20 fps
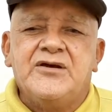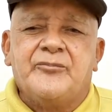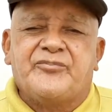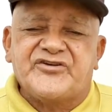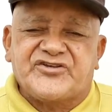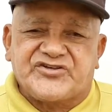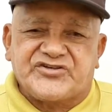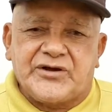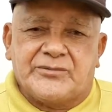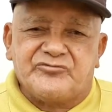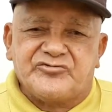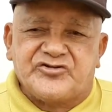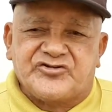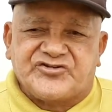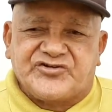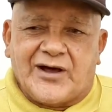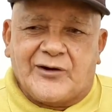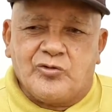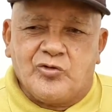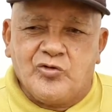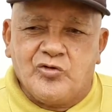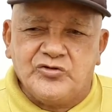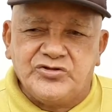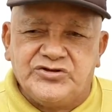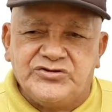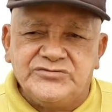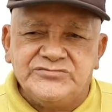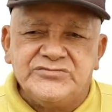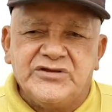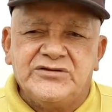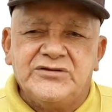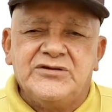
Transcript: Precisamos de saúde,